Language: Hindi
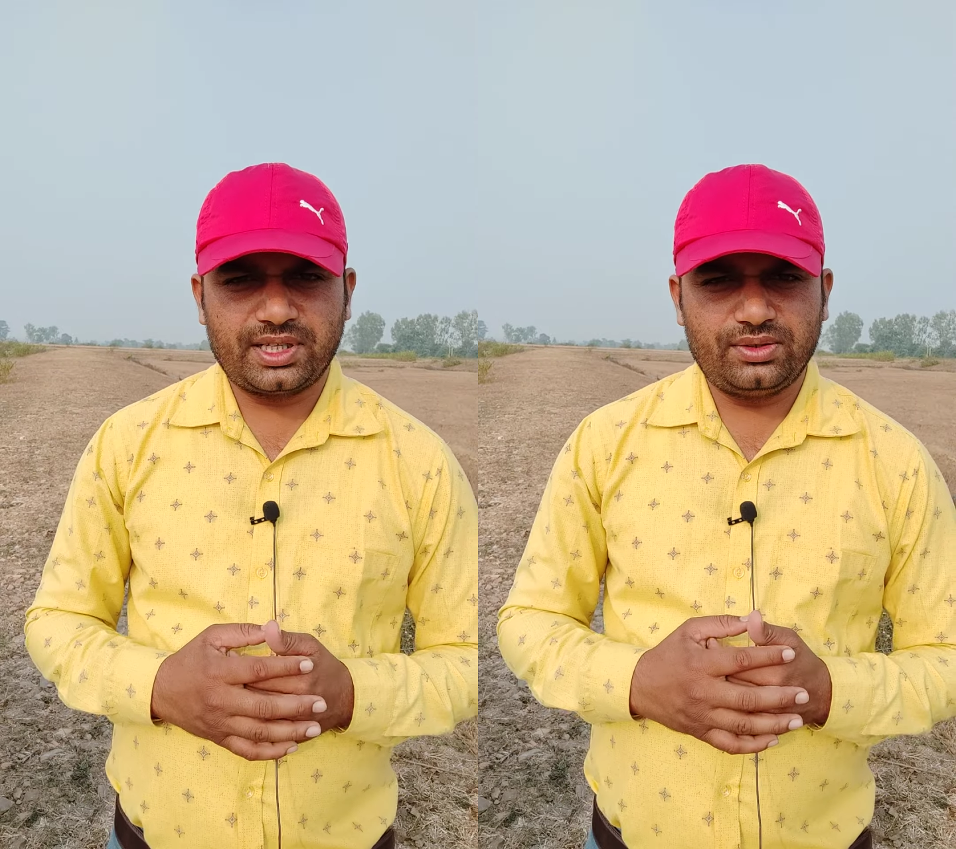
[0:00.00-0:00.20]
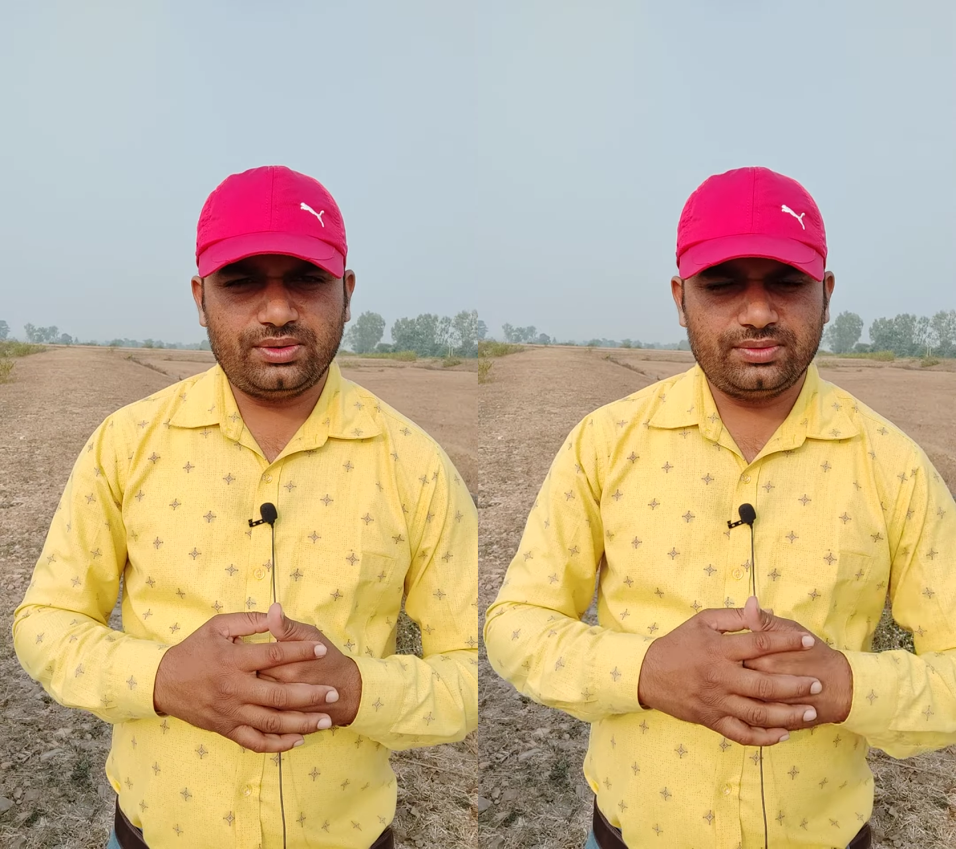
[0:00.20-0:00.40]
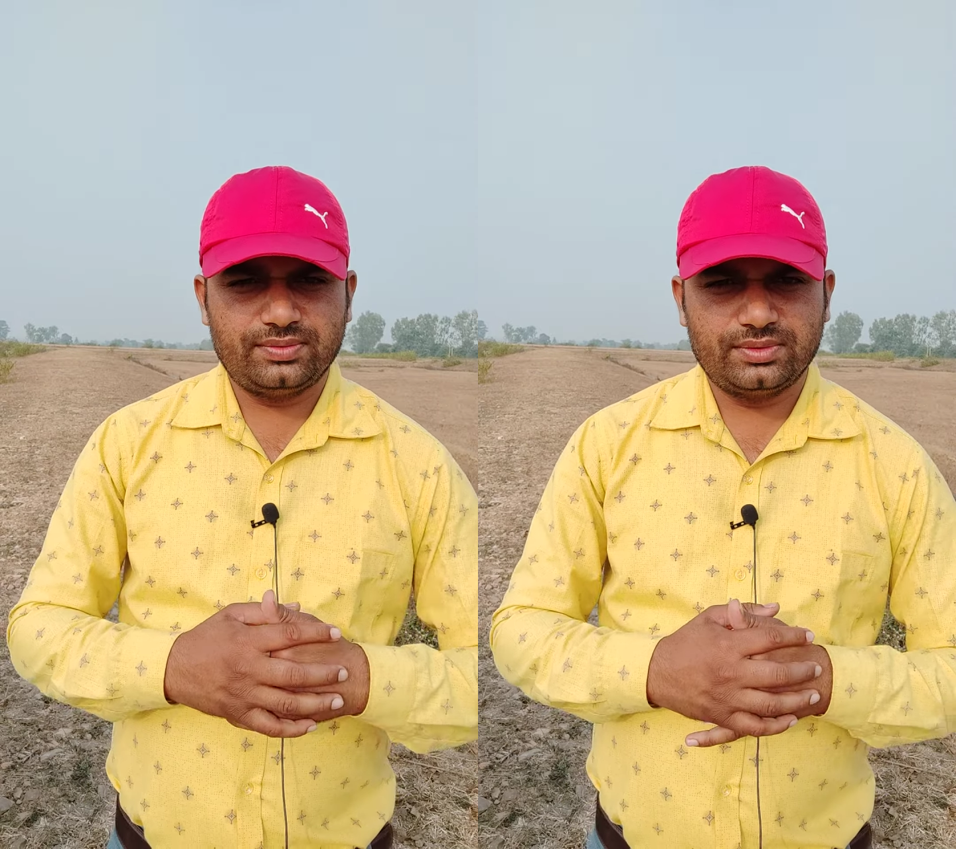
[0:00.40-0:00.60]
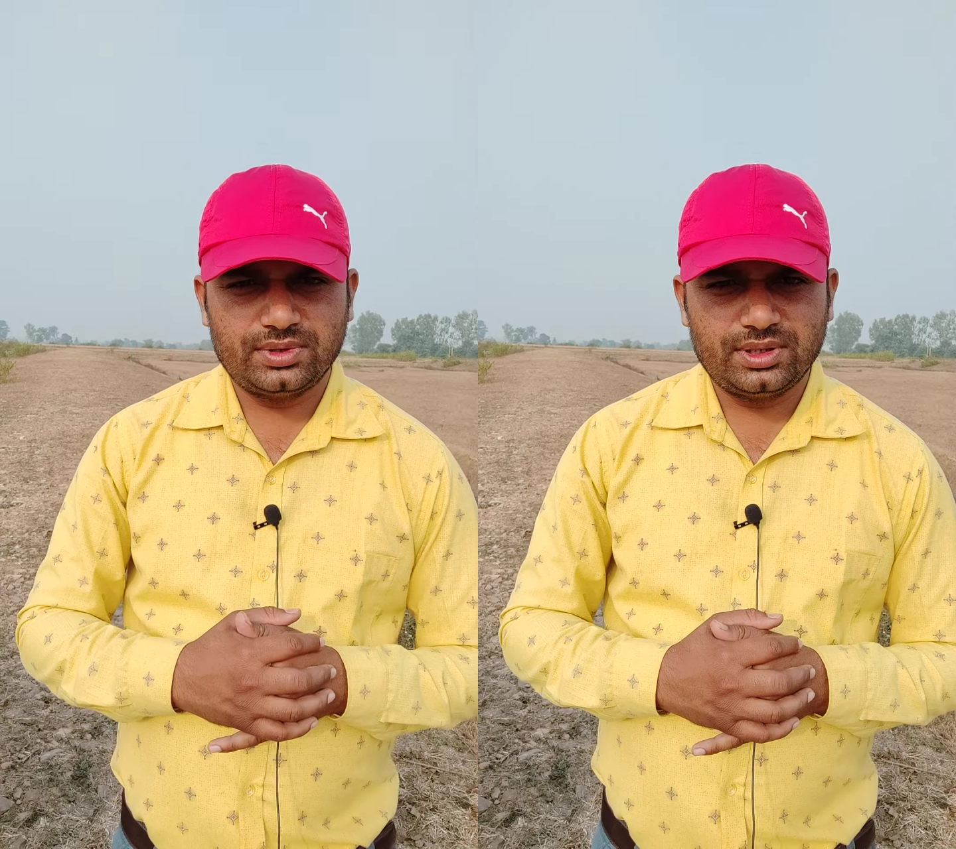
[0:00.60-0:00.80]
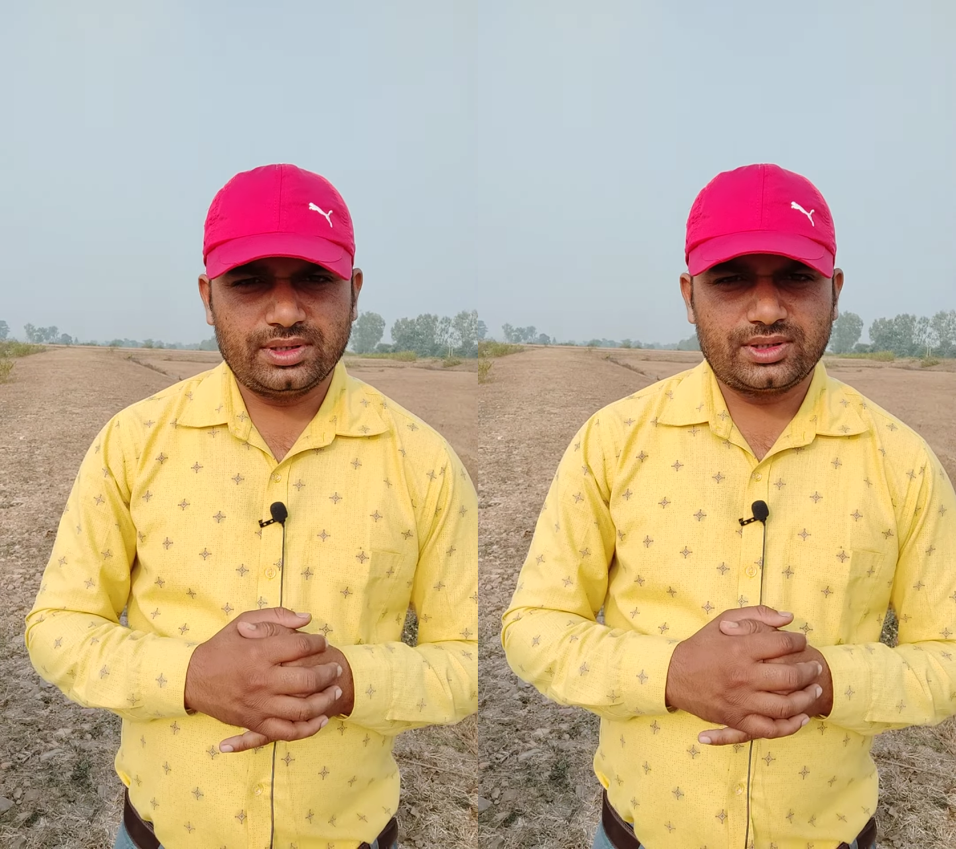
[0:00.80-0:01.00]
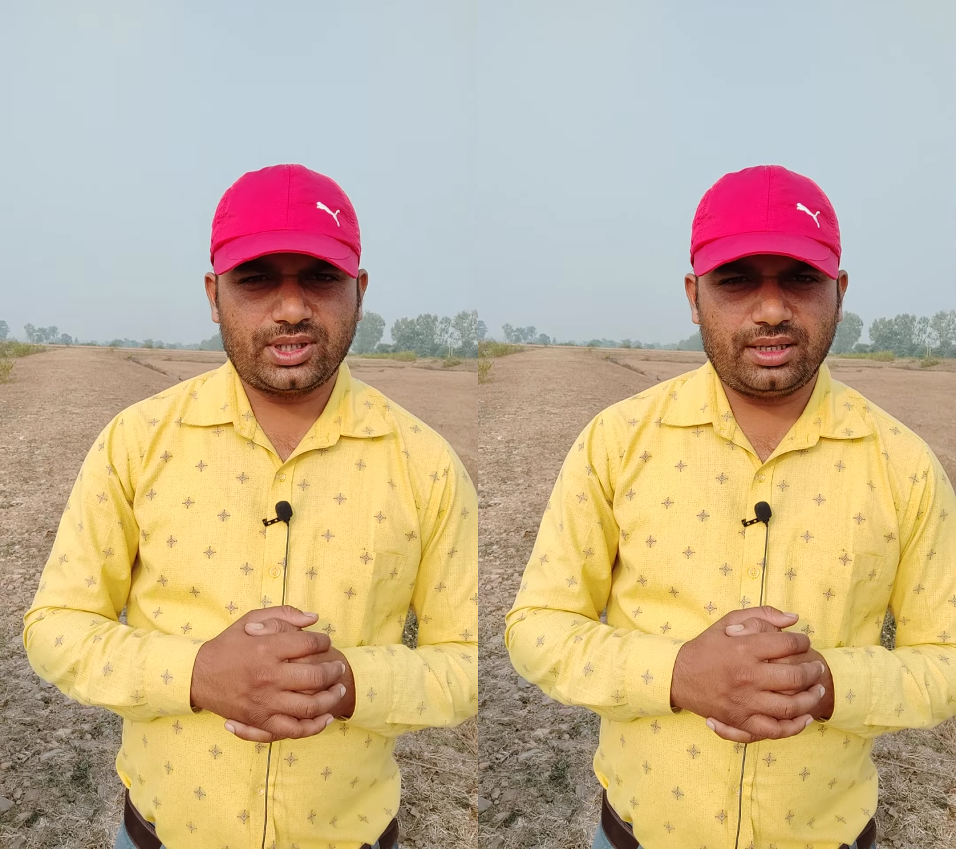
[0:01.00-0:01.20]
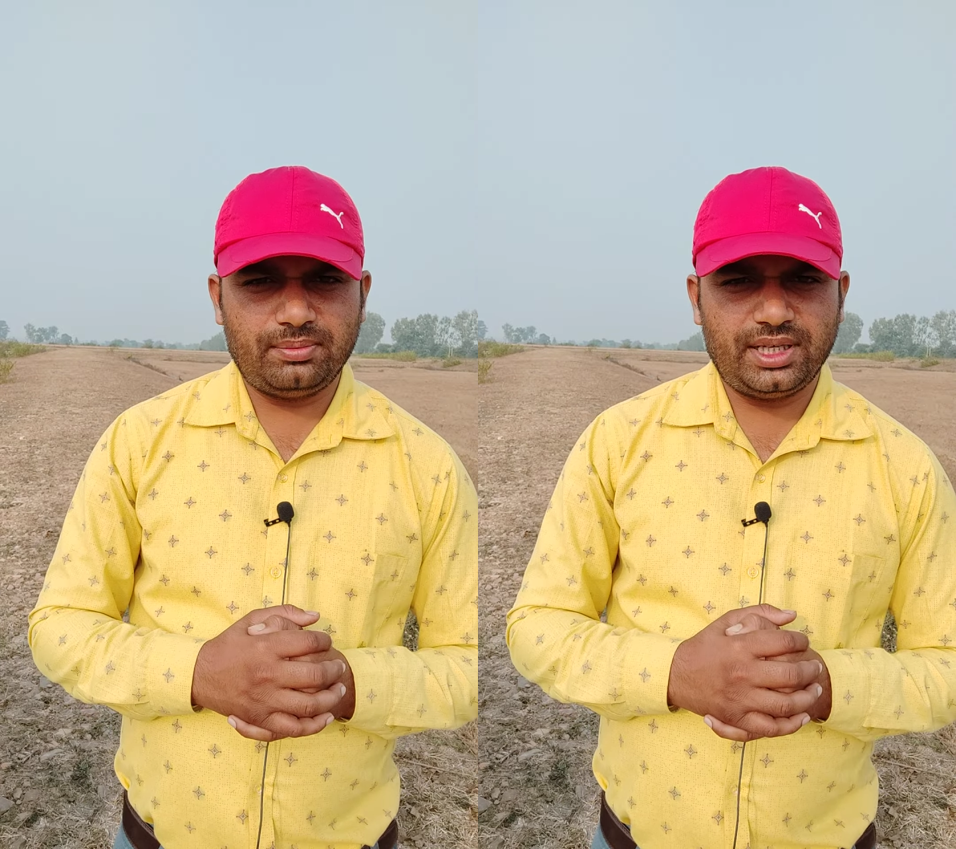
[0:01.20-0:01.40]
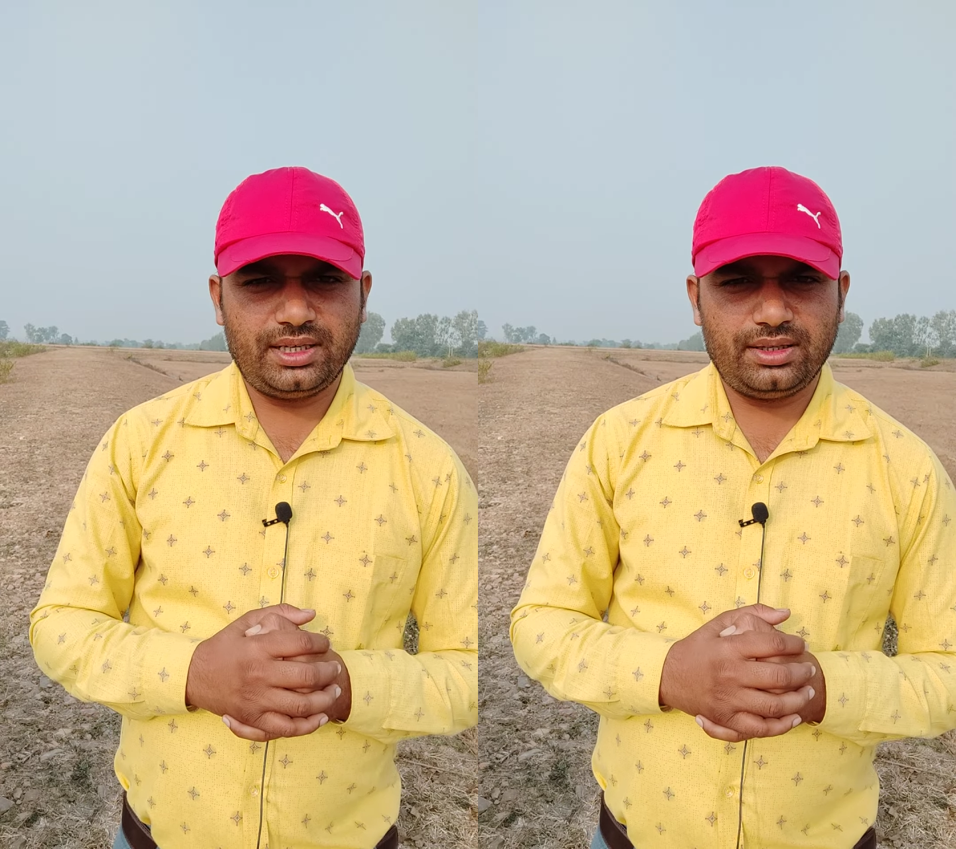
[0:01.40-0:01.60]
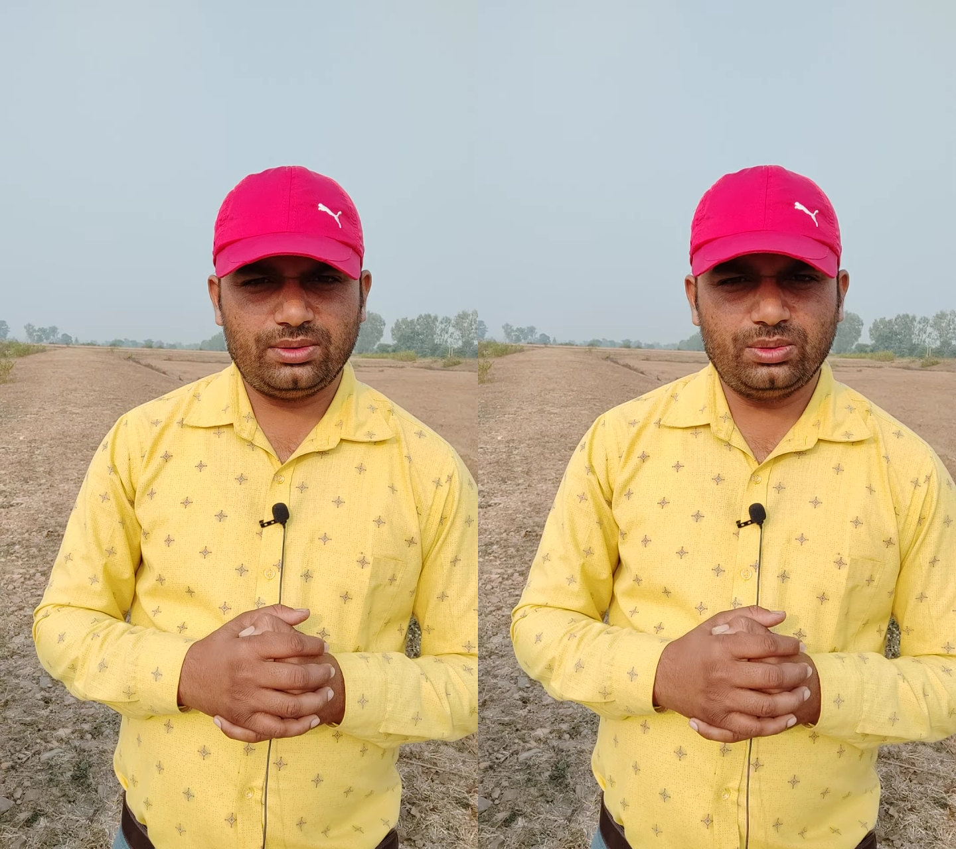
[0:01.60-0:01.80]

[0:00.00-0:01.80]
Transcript: भाइयों चने में